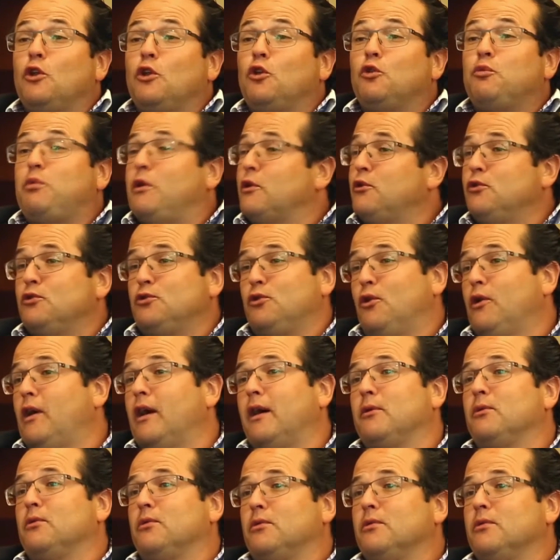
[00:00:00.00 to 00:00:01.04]
que los precios son
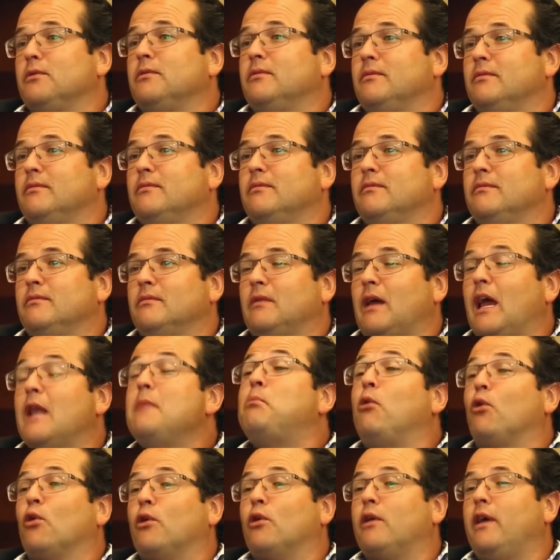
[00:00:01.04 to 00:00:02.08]
caros. El
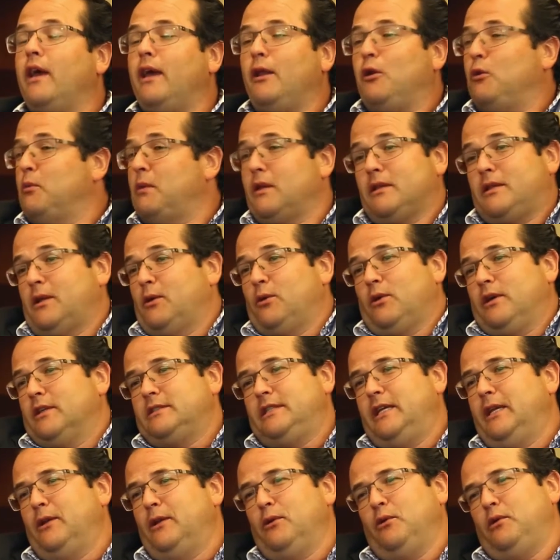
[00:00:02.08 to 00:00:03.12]
por qué no me atrevo a
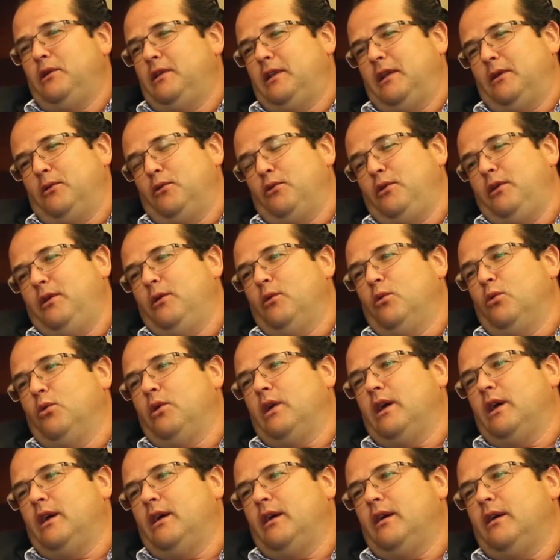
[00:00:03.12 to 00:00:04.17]
decirlo, ni tengo
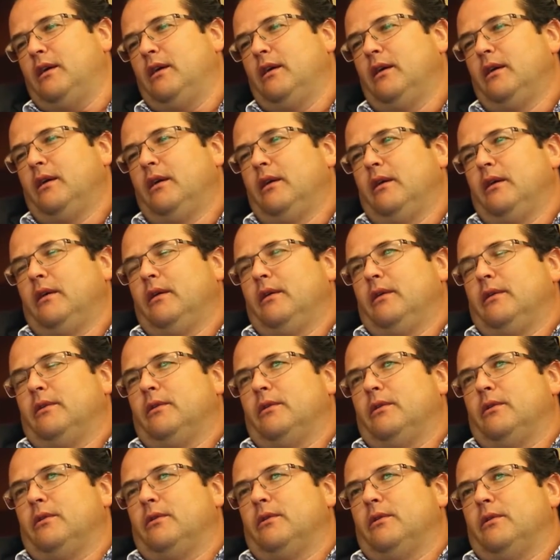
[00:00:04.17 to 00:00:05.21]
ninguna
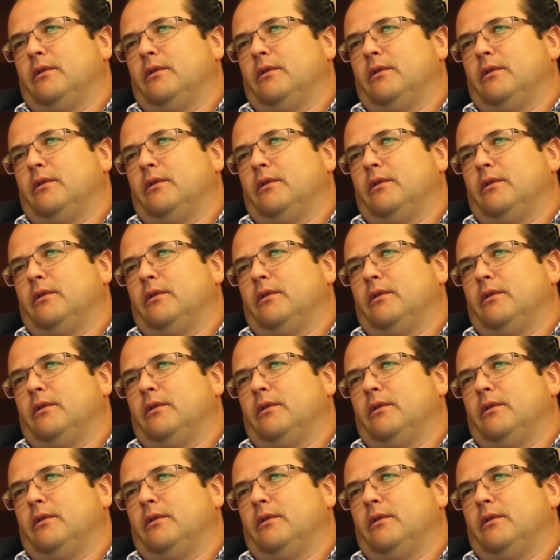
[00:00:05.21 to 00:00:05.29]
eh,